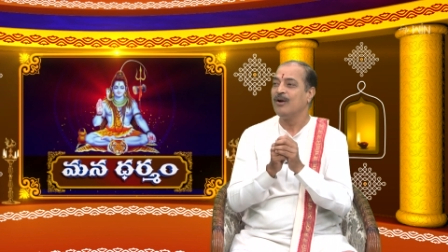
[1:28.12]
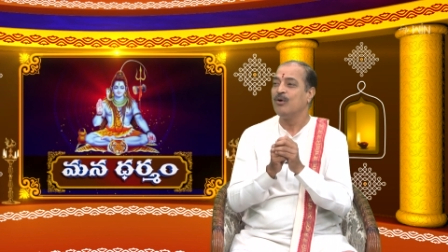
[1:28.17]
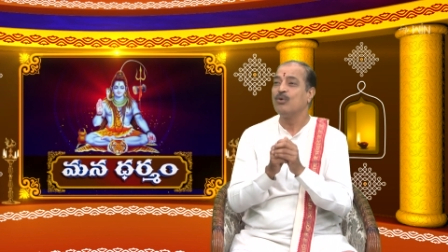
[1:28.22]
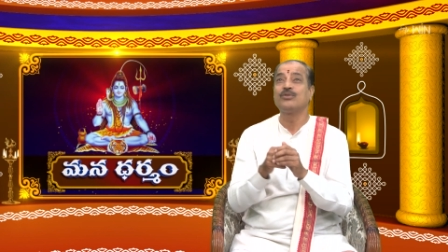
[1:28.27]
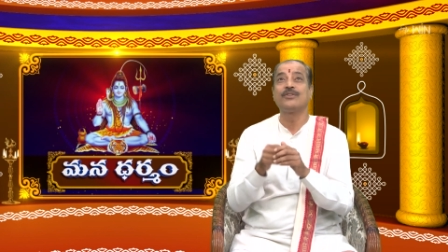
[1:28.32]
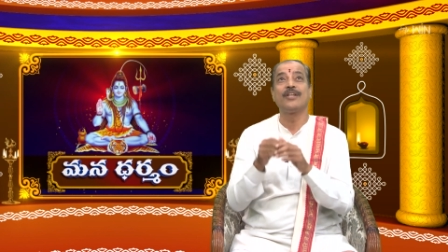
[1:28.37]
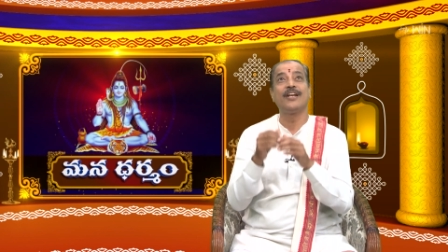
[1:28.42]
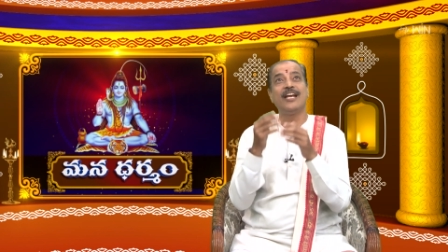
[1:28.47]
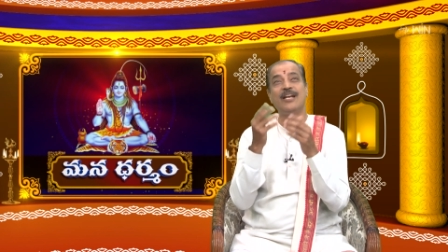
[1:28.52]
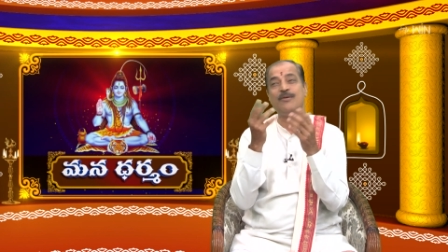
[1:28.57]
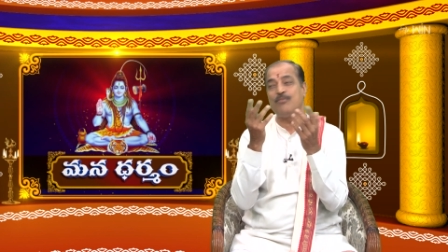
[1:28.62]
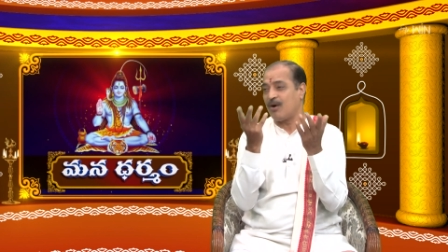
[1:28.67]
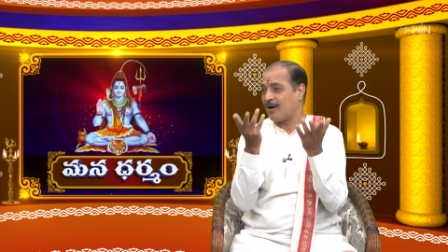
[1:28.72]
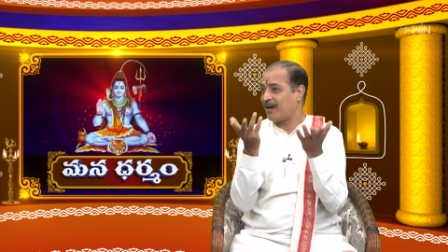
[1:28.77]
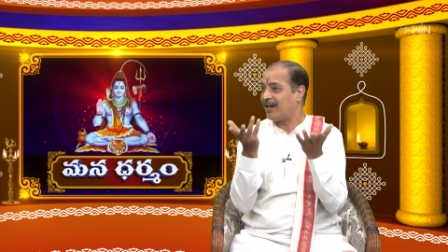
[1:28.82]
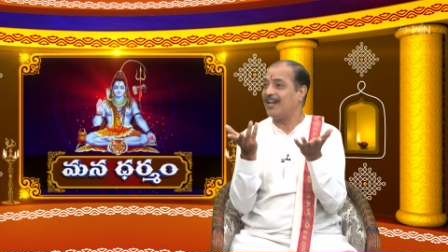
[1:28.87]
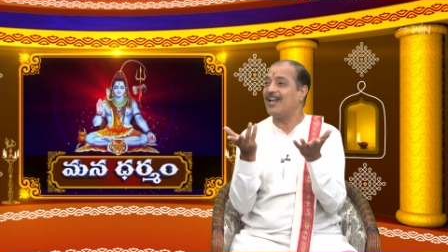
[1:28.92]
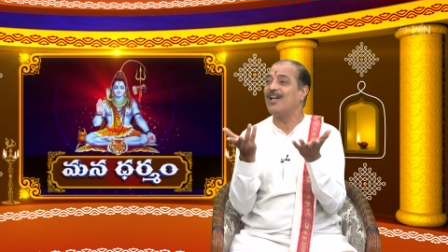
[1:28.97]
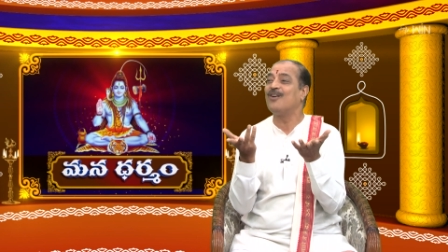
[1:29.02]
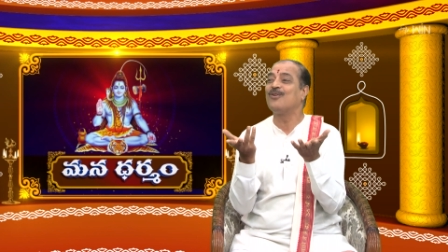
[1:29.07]
ఉత్తరేణి
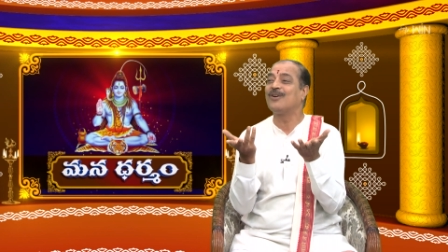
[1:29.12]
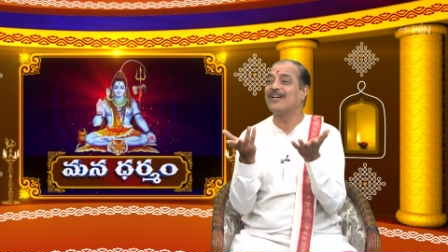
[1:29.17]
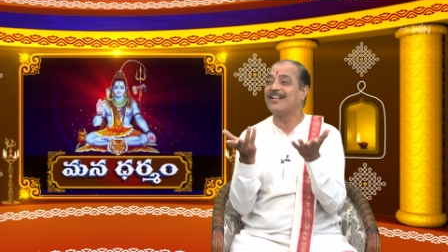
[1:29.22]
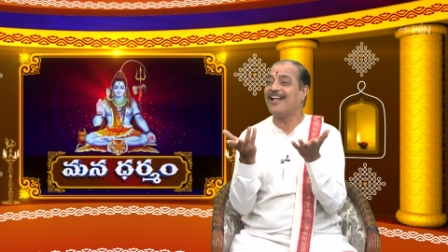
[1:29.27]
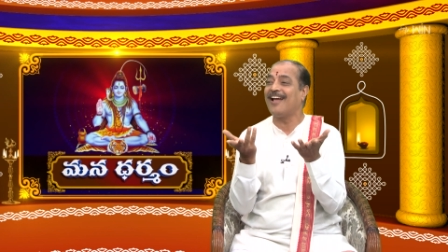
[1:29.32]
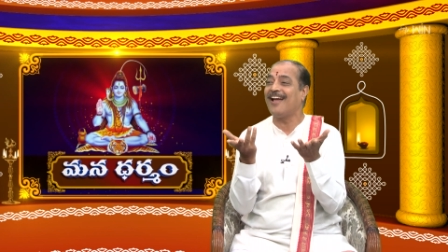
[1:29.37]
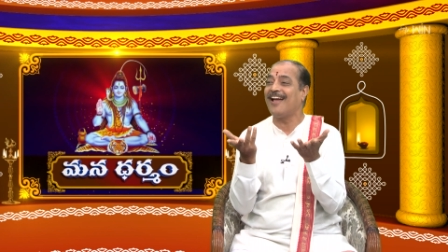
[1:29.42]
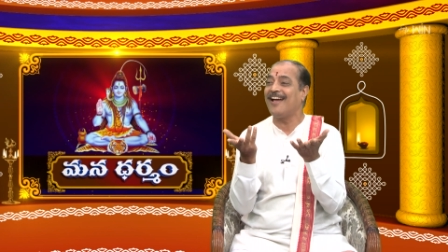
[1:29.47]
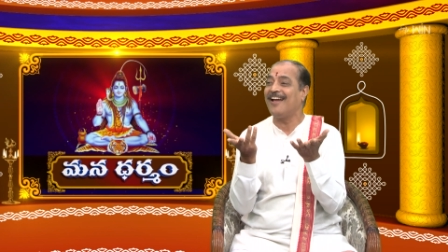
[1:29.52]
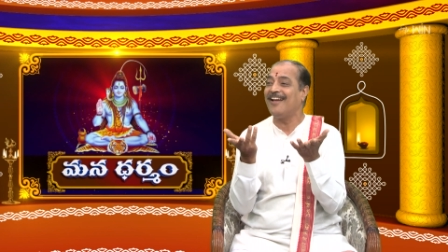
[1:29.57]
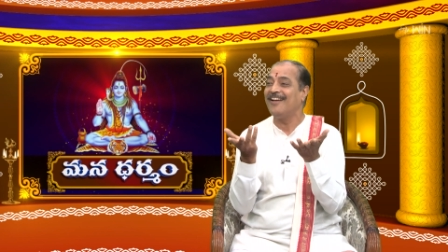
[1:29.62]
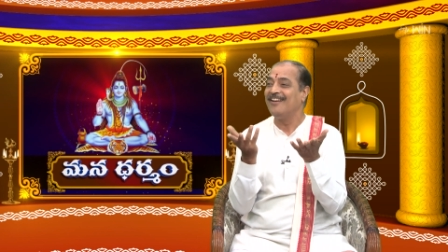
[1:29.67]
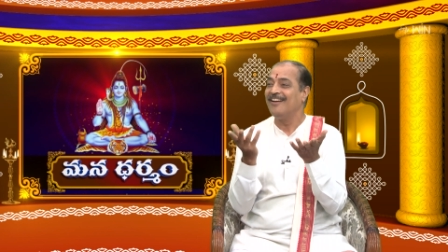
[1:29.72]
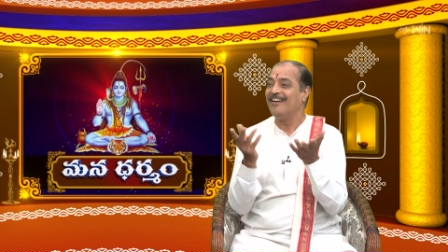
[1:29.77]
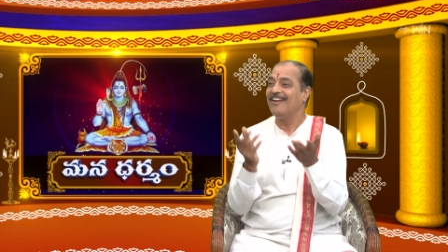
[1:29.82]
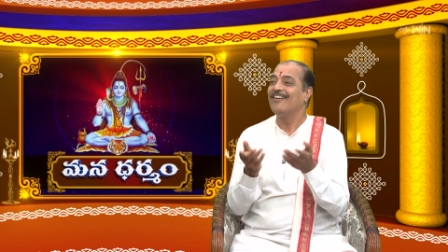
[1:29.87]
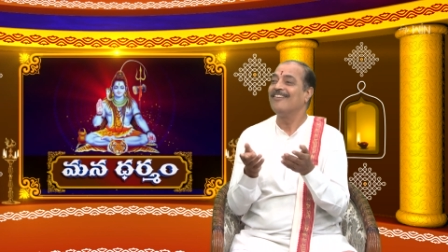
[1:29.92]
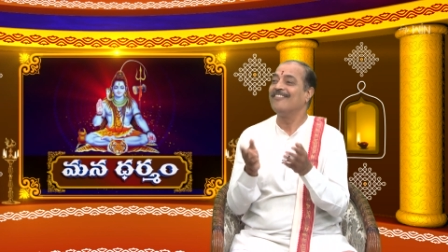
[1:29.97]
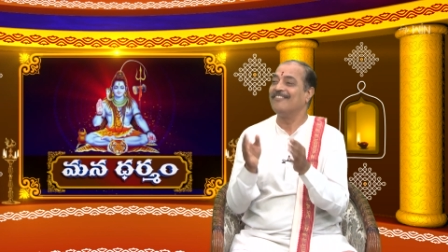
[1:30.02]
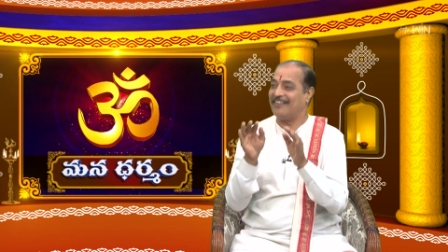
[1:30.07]
మొక్కలు లేవు కదా
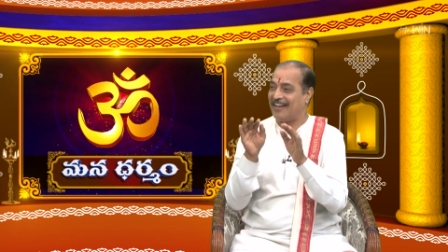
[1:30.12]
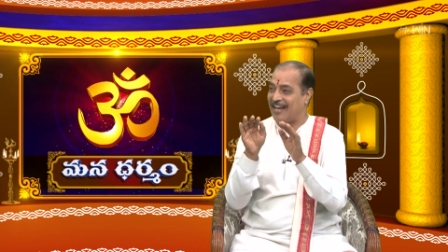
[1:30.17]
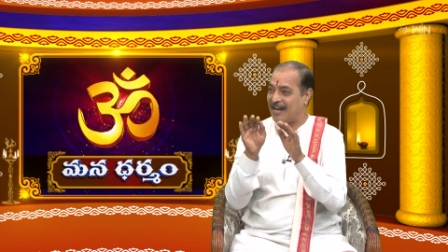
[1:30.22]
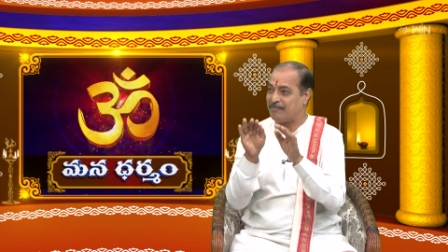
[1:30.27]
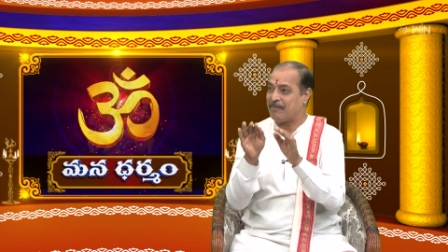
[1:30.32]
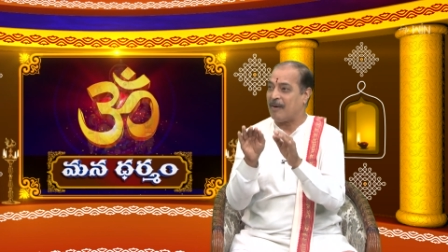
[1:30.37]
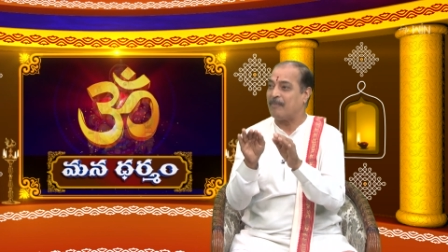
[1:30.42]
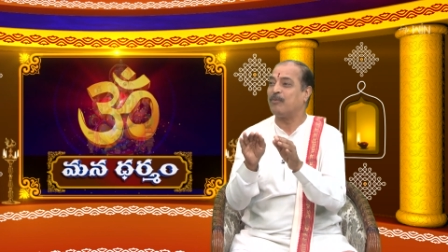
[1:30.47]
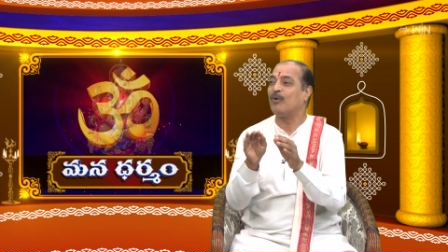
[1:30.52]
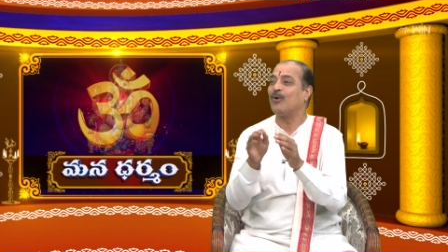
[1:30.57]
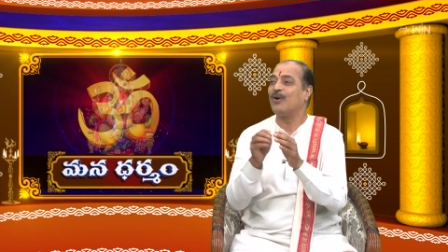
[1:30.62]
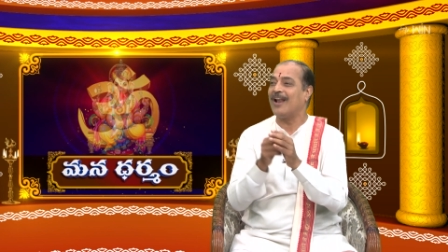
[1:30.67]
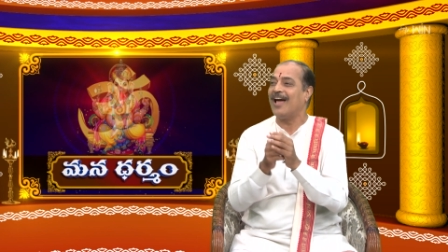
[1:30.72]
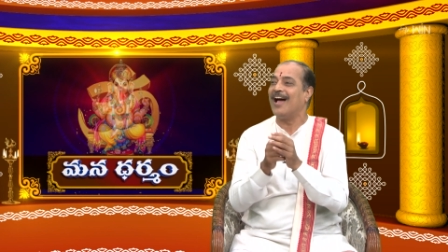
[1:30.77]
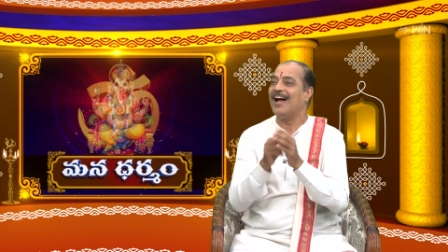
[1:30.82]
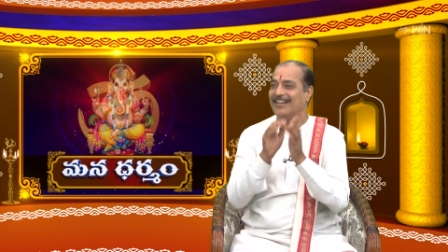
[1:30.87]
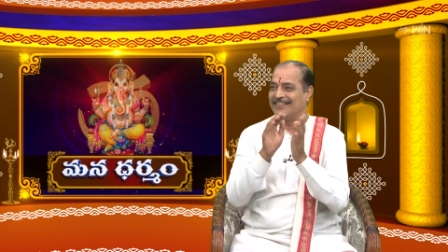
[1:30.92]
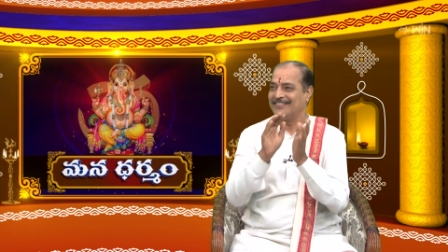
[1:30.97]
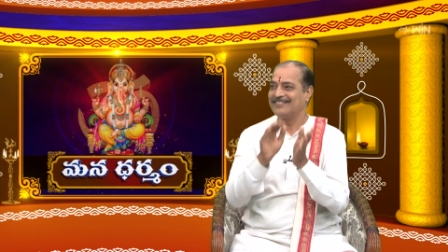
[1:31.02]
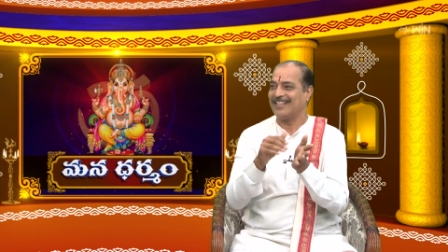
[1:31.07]
వేప పుల్ల
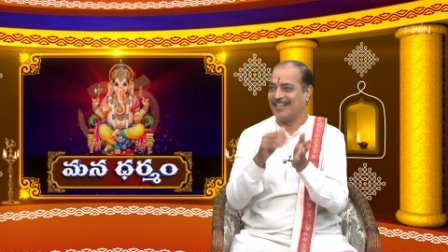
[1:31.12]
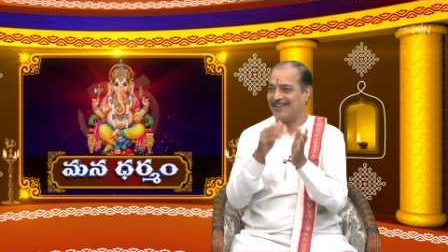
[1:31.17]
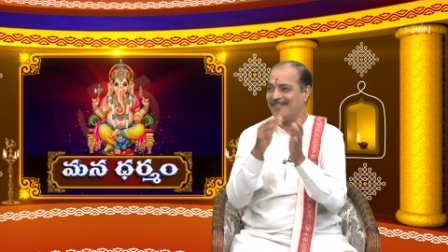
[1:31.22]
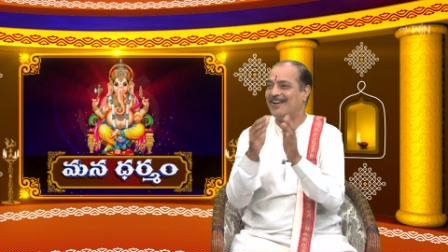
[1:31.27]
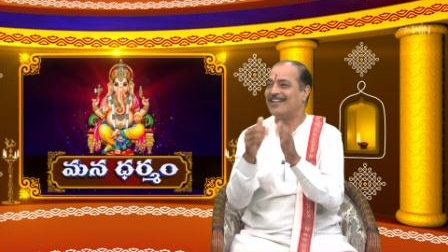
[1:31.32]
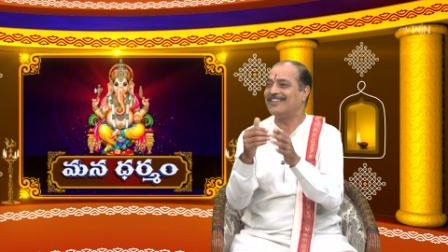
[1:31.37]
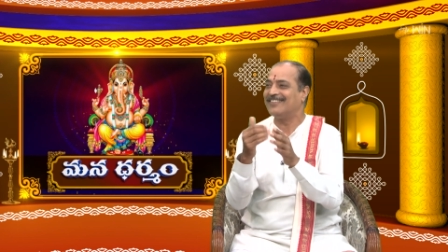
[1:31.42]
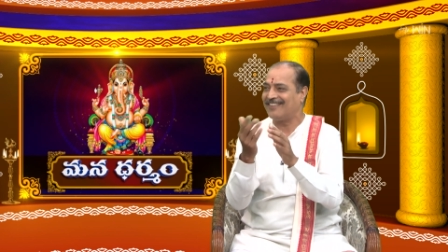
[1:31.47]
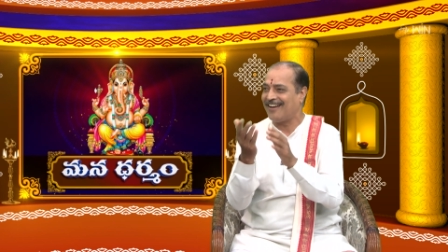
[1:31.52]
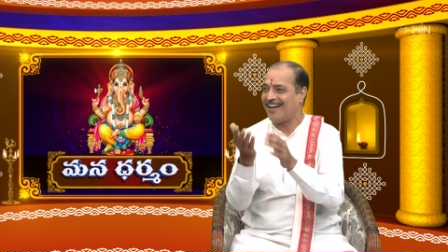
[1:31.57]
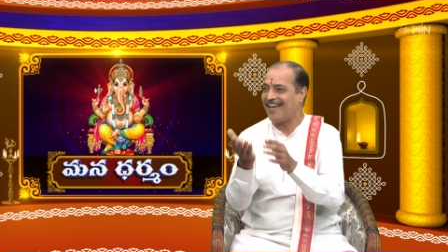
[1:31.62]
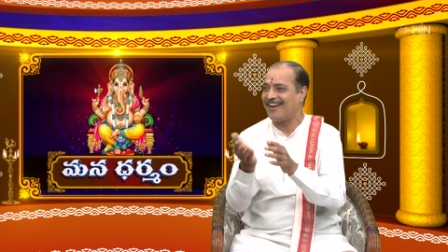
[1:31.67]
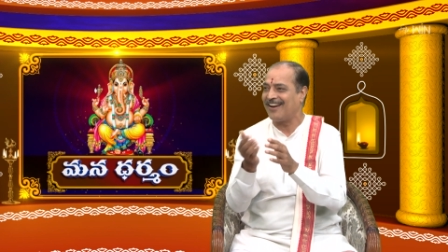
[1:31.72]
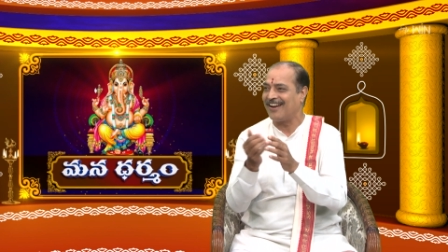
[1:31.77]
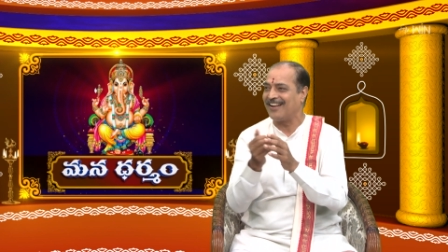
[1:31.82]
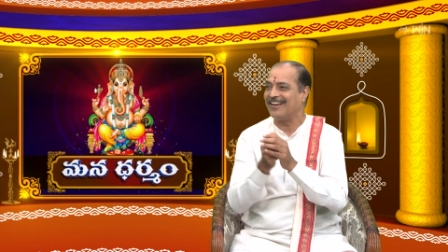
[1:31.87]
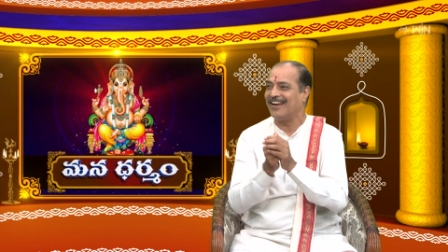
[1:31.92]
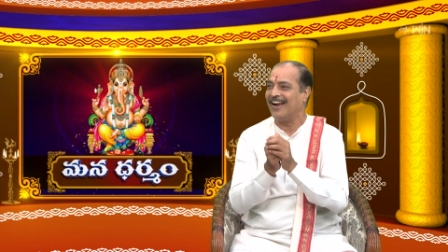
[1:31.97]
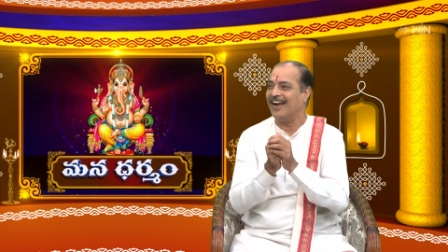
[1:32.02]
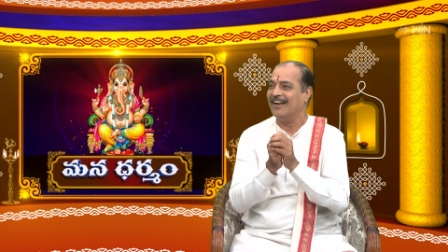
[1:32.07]
తర్వాతి
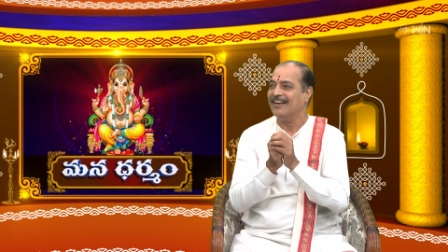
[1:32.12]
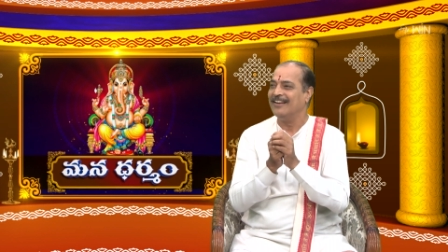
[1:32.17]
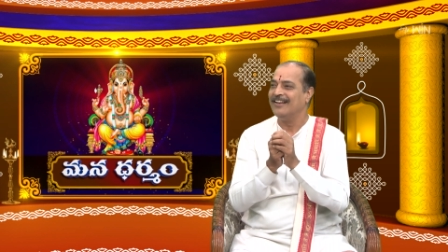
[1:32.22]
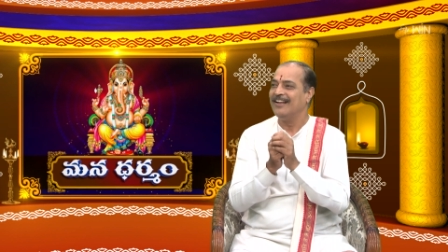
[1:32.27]
కారణంగా